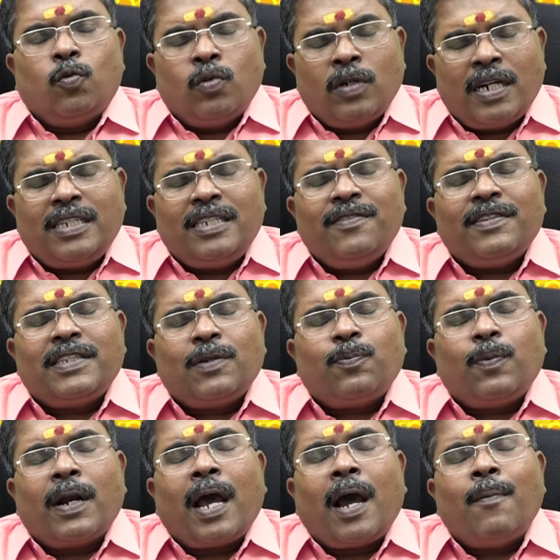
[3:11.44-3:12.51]
உணர்ச்சி
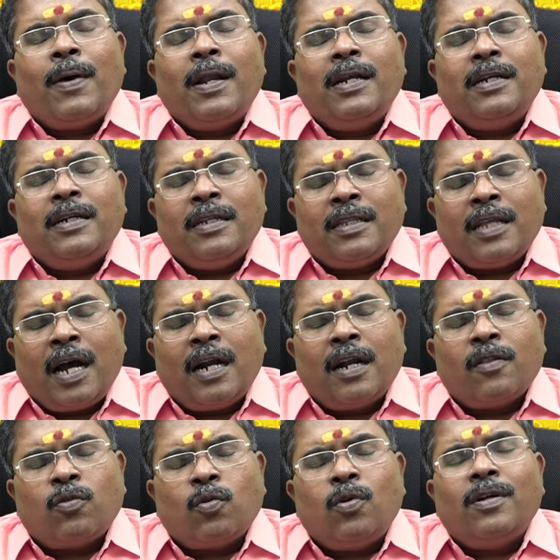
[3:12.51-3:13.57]
வசப்படாமல்
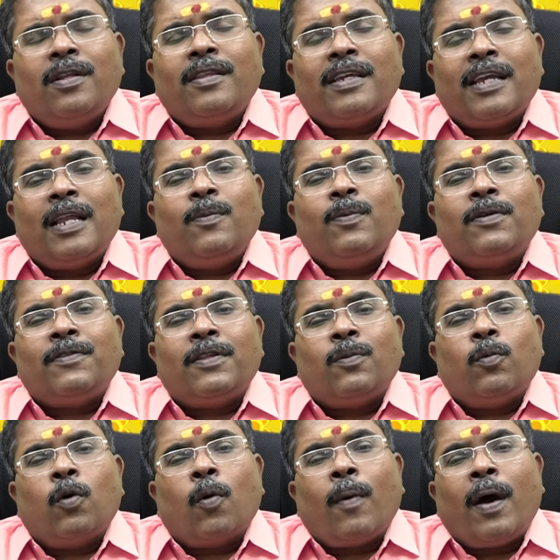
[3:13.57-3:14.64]
நிதானத்தோடு
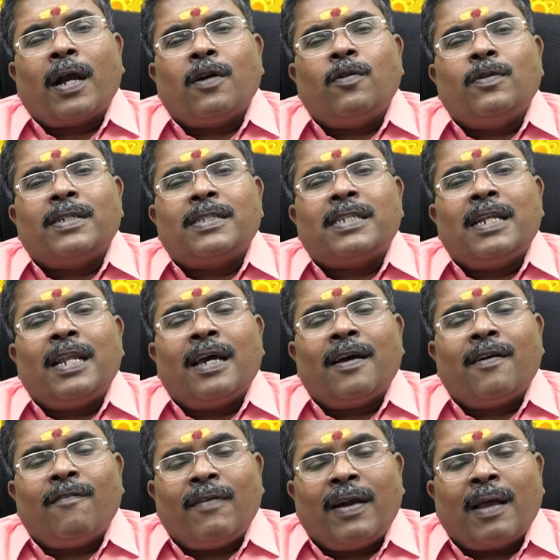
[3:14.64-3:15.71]
செயல்படுவதன் மூலமாக ஒரு சில
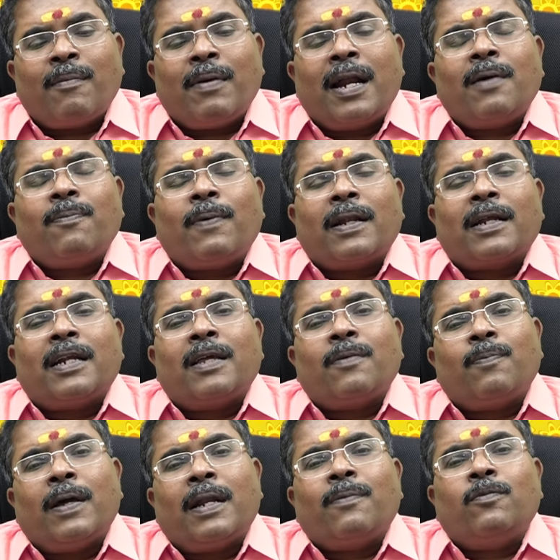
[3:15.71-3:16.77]
வளமான பலன்களை
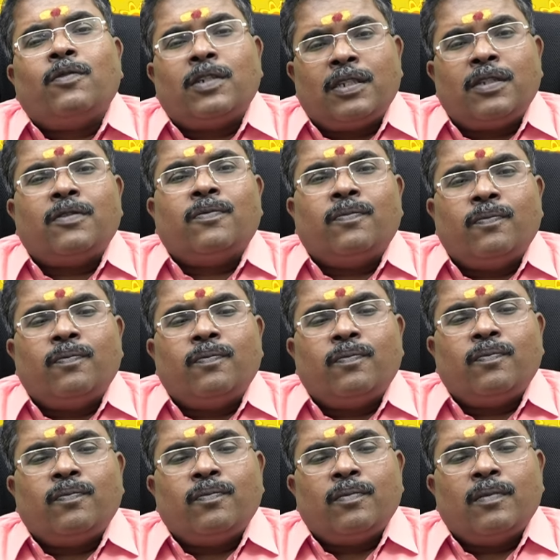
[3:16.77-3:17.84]
பெற முடியும்
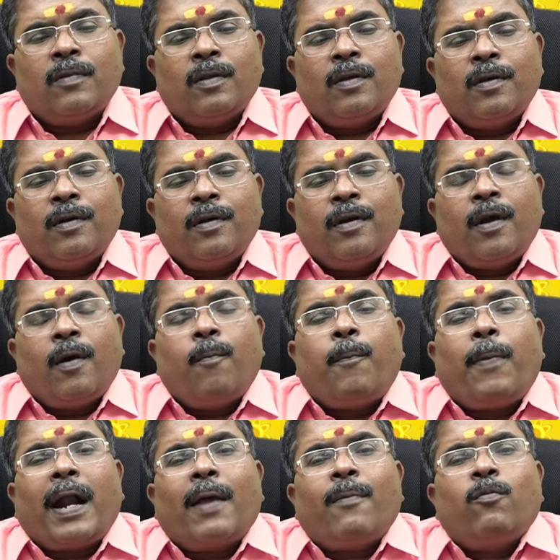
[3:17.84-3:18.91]

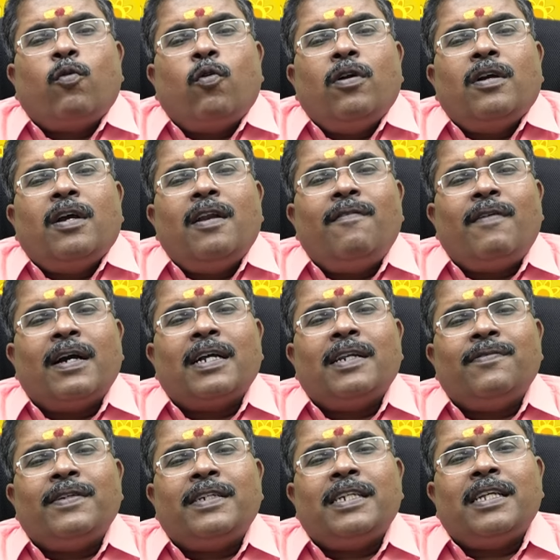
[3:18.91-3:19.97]
பணம் கொடுக்கல்
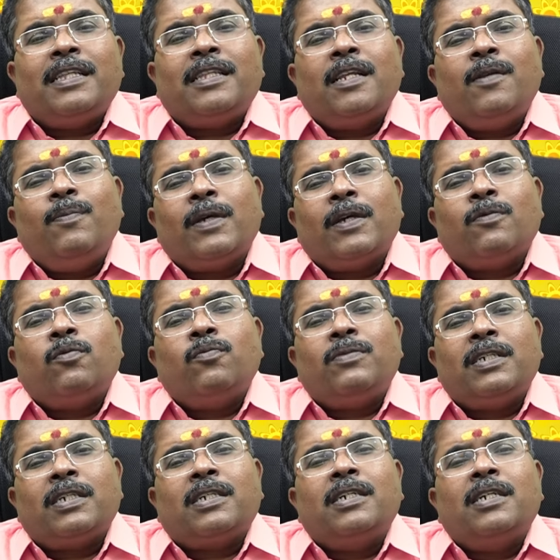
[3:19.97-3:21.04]
வாங்கல் விஷயத்தில் மிகவும்
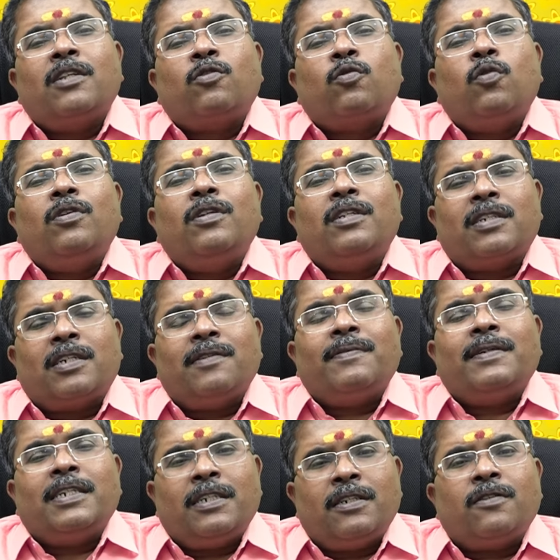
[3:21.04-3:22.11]
சிக்கனத்தோடு இருக்க
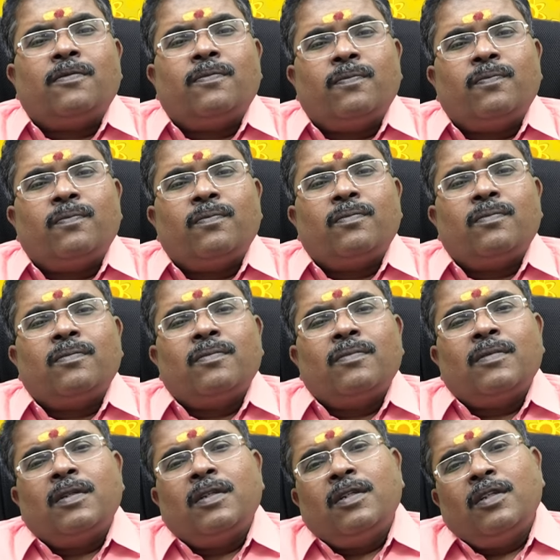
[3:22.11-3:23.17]
வேண்டும்
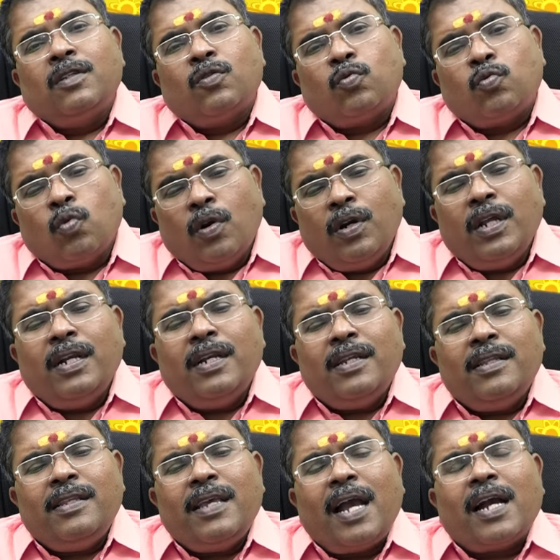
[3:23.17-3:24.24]
தொழில்
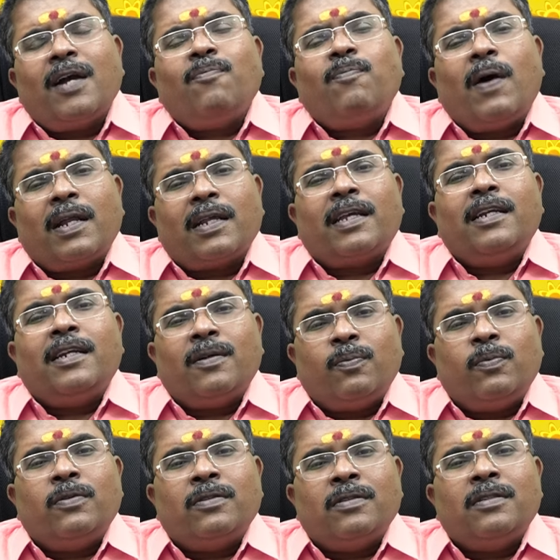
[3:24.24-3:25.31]
ரீதியாக பார்க்கின்ற
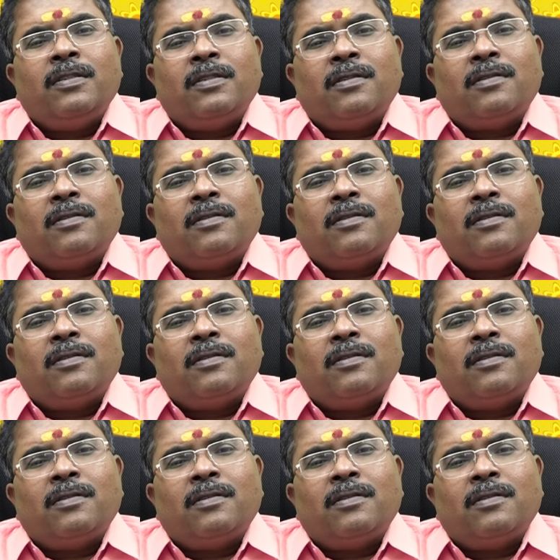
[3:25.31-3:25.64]
பொழுது